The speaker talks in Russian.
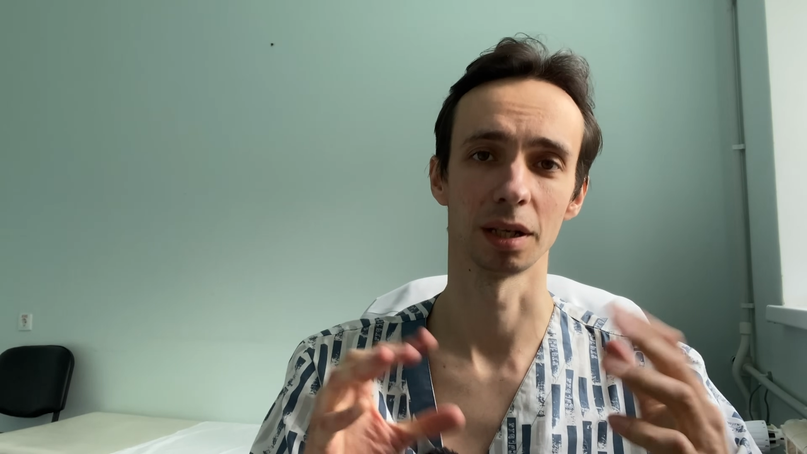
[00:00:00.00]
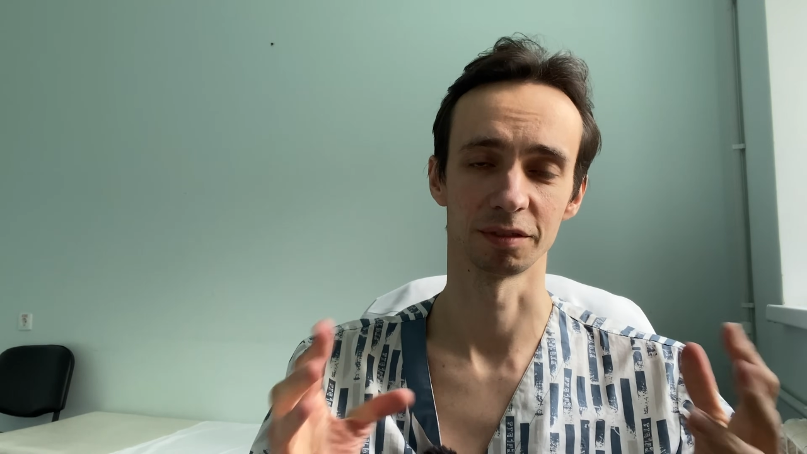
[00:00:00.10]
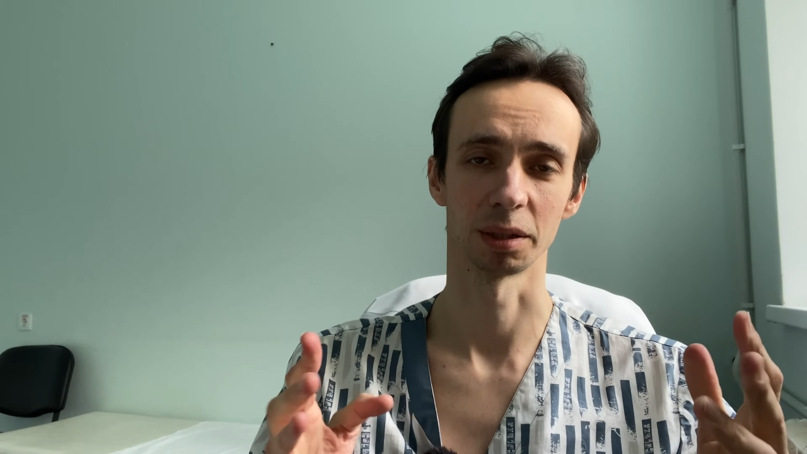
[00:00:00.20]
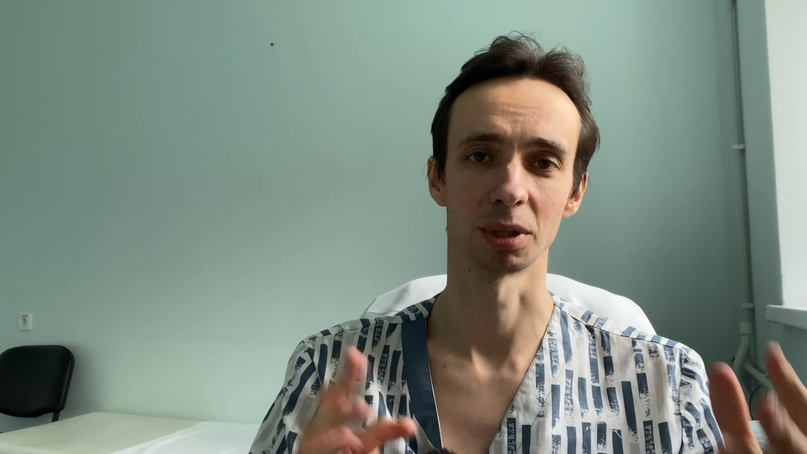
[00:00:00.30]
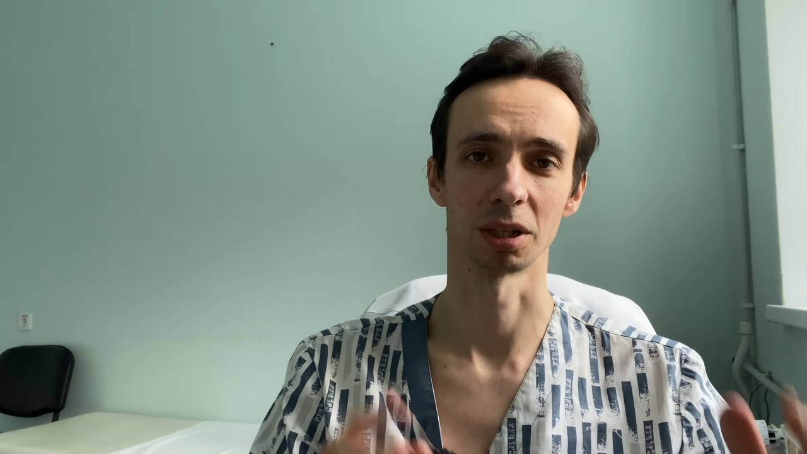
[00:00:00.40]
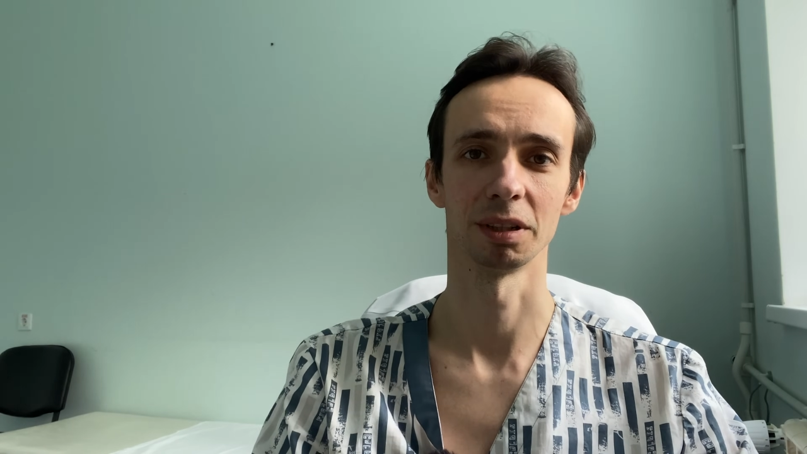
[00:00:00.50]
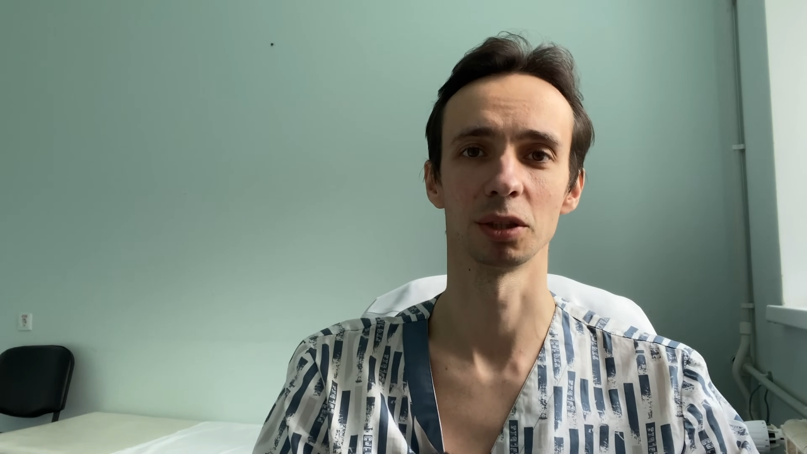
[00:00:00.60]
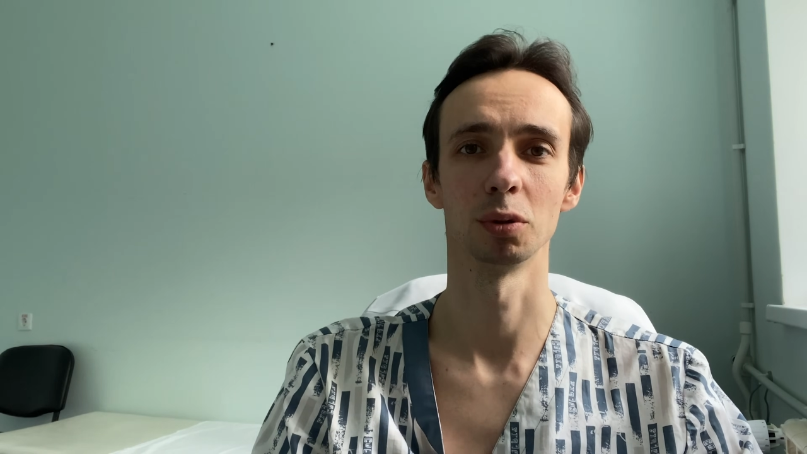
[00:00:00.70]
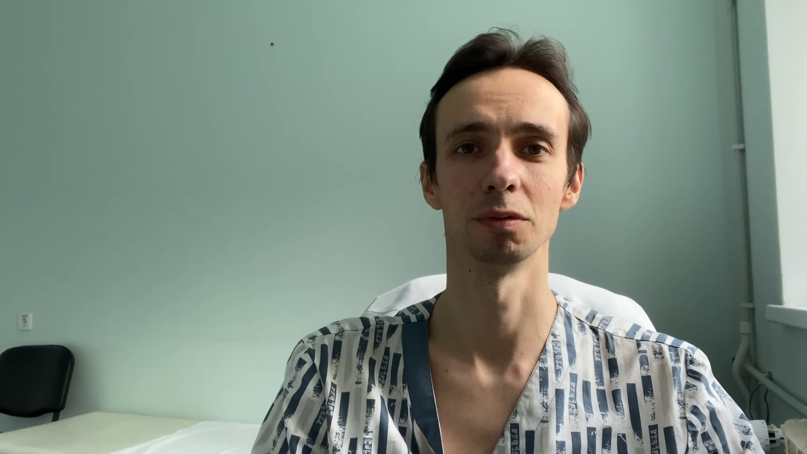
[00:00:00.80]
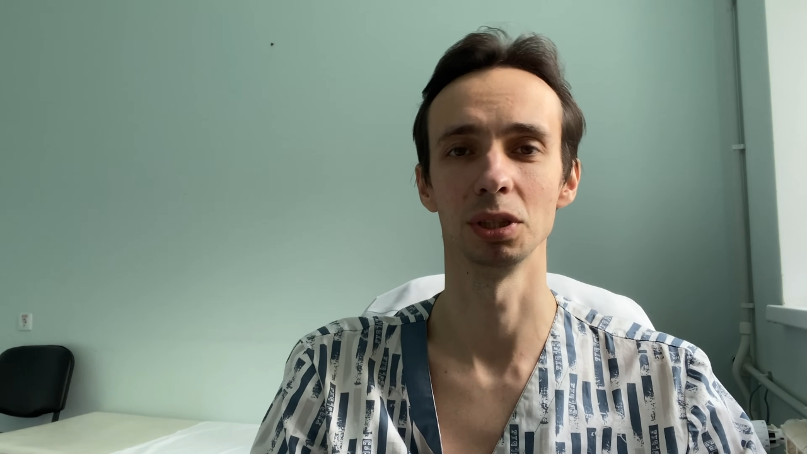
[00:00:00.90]

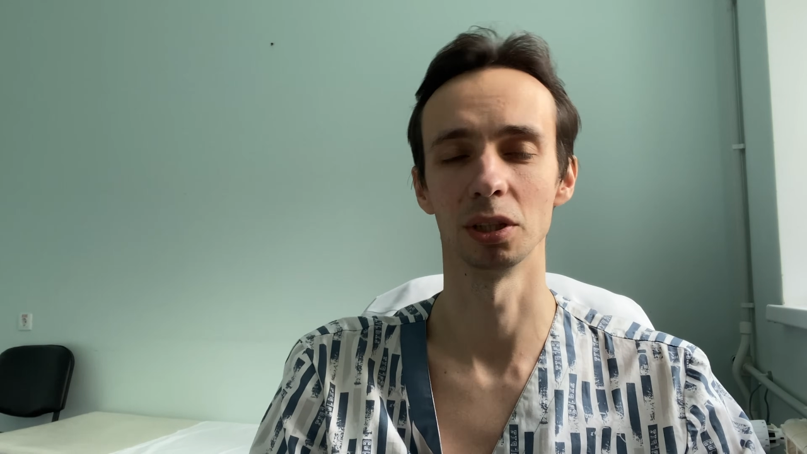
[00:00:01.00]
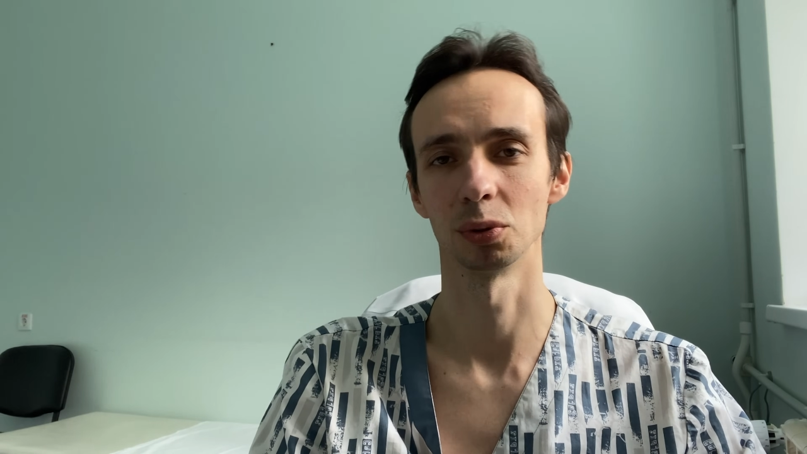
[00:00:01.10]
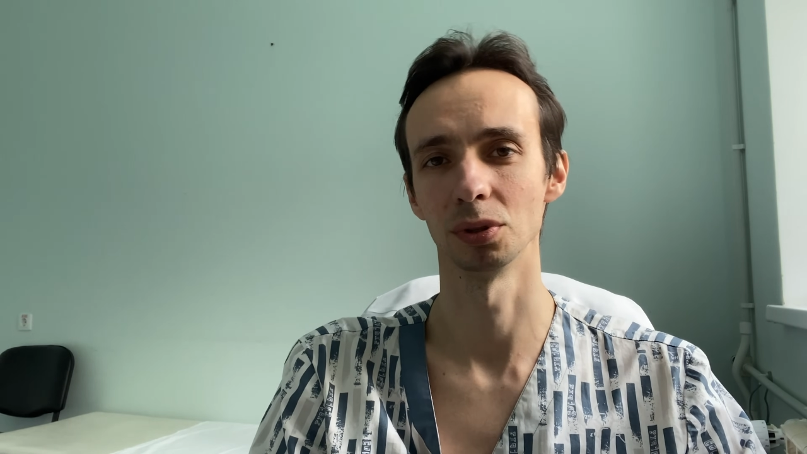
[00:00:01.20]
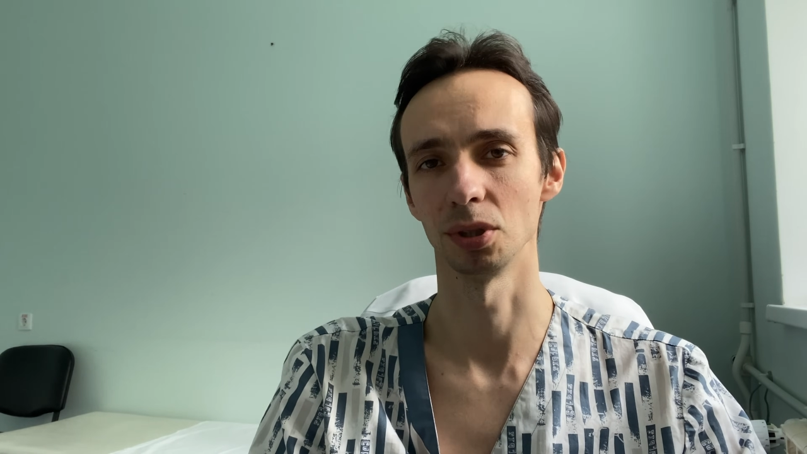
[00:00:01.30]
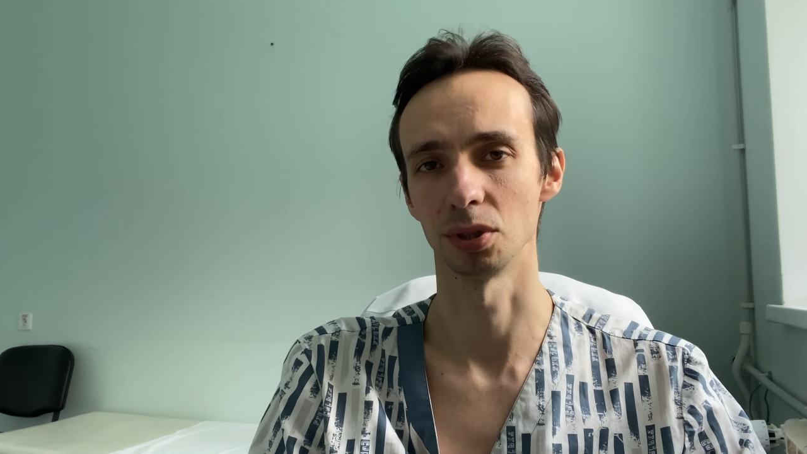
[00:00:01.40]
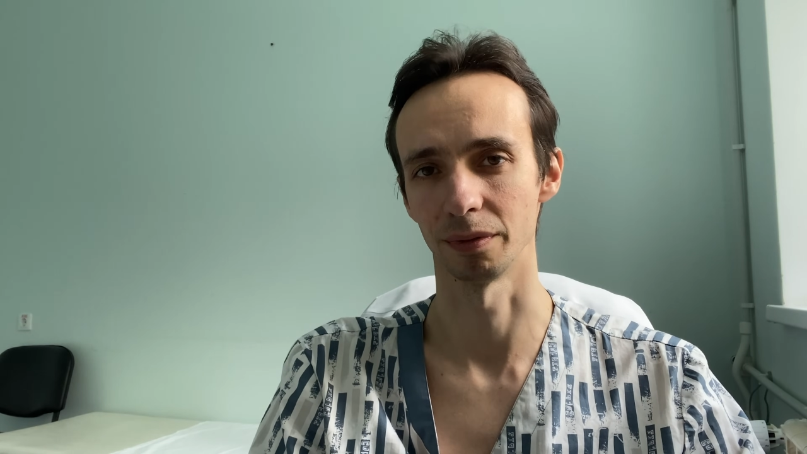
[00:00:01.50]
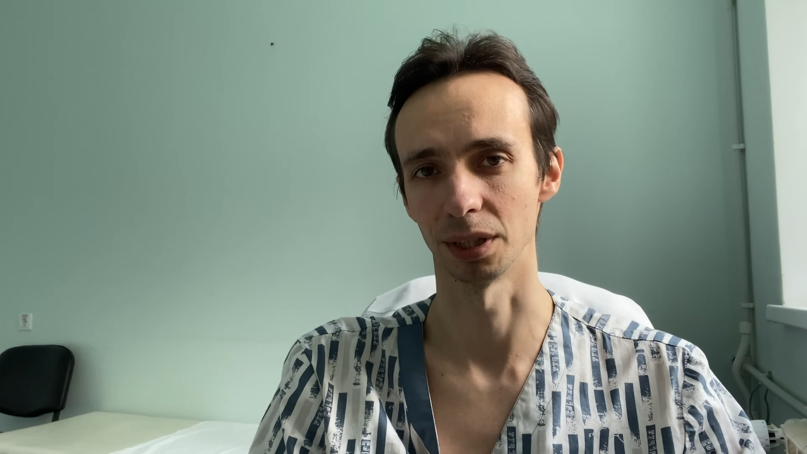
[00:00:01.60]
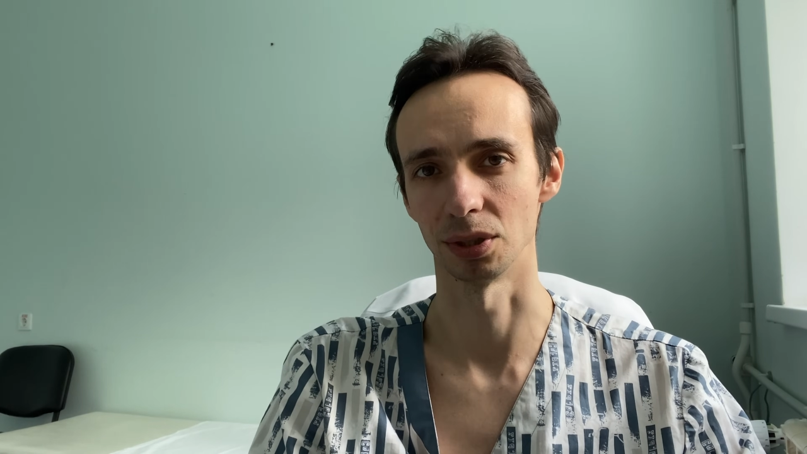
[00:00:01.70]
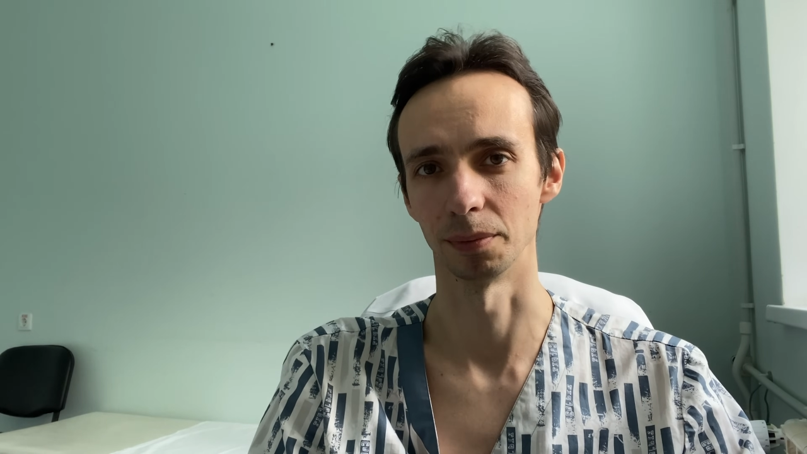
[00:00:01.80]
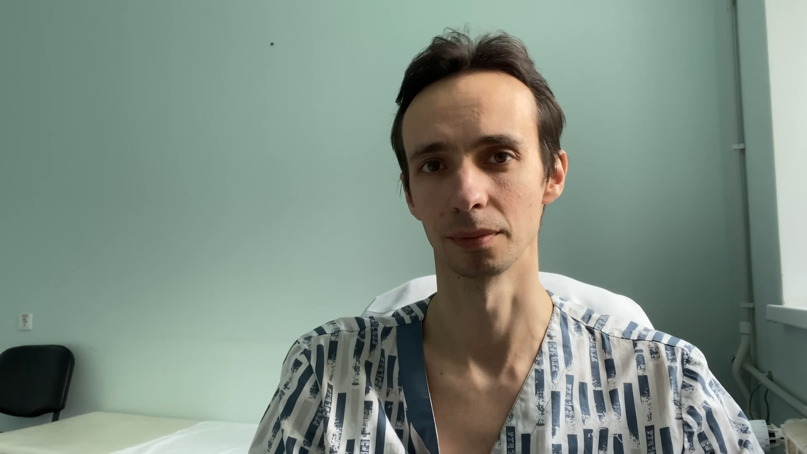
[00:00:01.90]
формировать новые нейронные
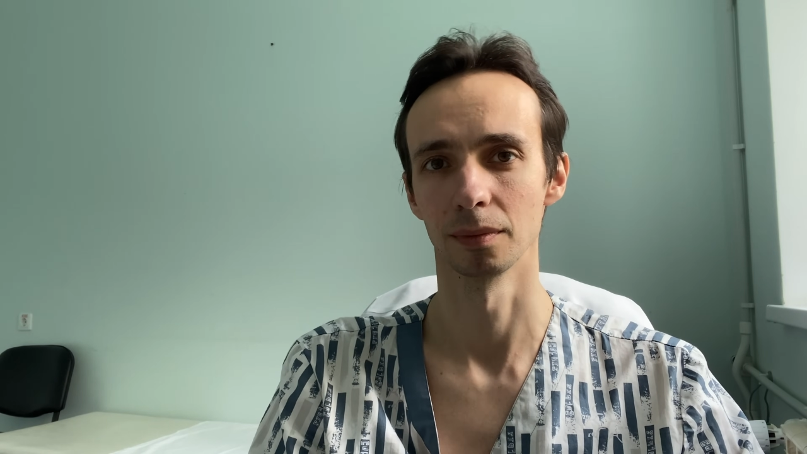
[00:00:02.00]
связи.